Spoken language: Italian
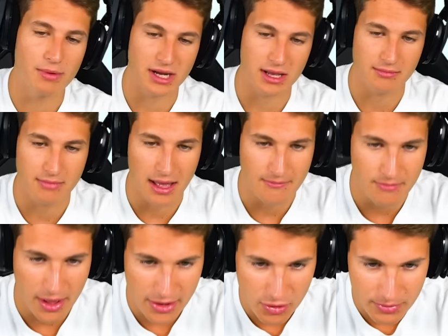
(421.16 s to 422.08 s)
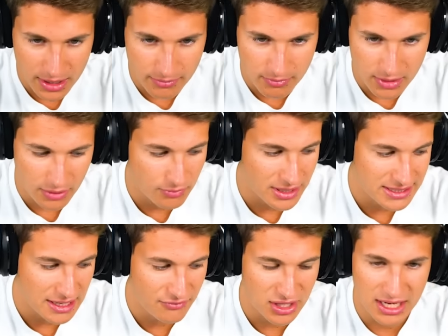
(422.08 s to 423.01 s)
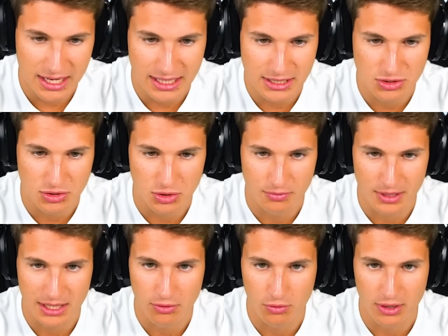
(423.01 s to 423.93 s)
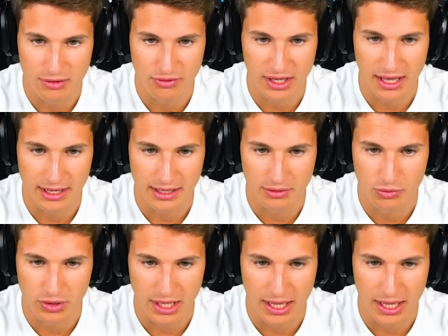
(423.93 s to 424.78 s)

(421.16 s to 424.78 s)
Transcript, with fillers: perché... Ma, ma io mi, mi... Stai a vedere che adesso io non mi devo qualificare qui,